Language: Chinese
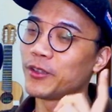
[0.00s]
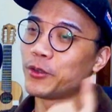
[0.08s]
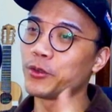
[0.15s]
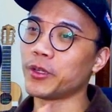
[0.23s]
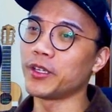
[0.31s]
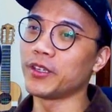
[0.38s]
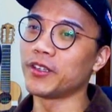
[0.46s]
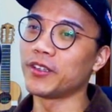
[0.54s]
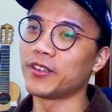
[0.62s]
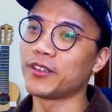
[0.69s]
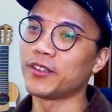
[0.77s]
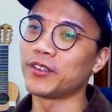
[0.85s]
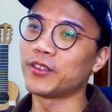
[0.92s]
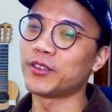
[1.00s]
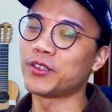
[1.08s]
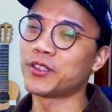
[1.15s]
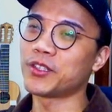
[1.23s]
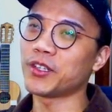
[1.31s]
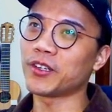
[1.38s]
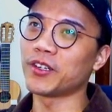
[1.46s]
所以
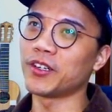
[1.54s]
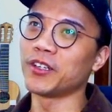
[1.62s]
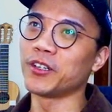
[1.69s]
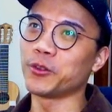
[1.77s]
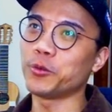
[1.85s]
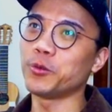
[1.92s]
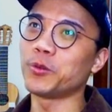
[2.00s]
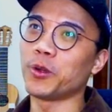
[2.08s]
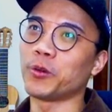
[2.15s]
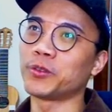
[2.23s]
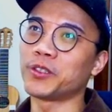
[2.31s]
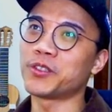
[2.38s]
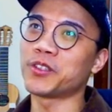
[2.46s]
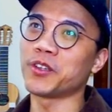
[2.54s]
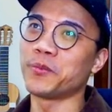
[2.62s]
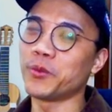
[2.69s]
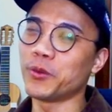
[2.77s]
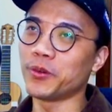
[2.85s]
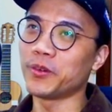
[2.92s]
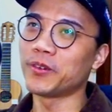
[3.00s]
震耳欲聋的沉
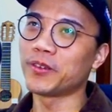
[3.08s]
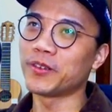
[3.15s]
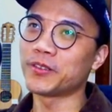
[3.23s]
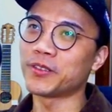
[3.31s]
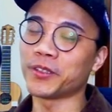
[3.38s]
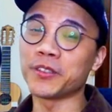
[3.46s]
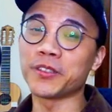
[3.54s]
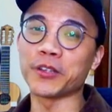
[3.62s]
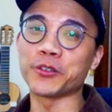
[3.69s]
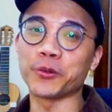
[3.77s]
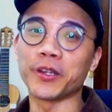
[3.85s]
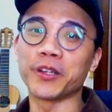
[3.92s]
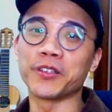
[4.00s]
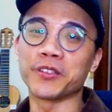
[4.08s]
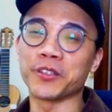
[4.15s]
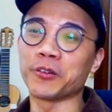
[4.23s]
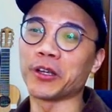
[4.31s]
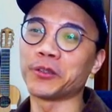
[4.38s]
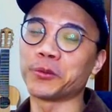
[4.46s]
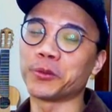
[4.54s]
默，这听起来中文也很奇
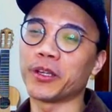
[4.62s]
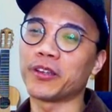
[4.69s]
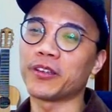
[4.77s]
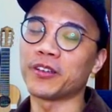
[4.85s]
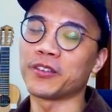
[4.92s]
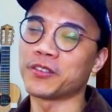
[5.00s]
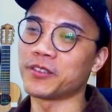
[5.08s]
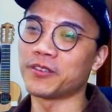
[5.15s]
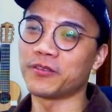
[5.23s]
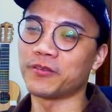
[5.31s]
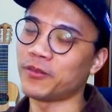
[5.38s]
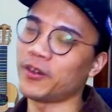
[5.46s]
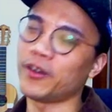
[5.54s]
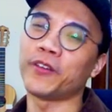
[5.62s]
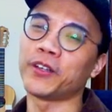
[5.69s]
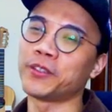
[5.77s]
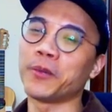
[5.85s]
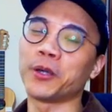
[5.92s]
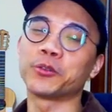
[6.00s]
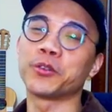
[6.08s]
怪，对不对？可是啊，反
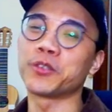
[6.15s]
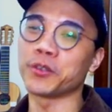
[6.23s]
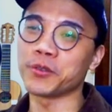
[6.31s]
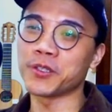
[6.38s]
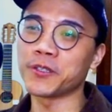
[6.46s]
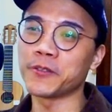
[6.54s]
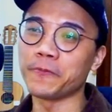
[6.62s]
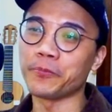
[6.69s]
正矛盾修辞。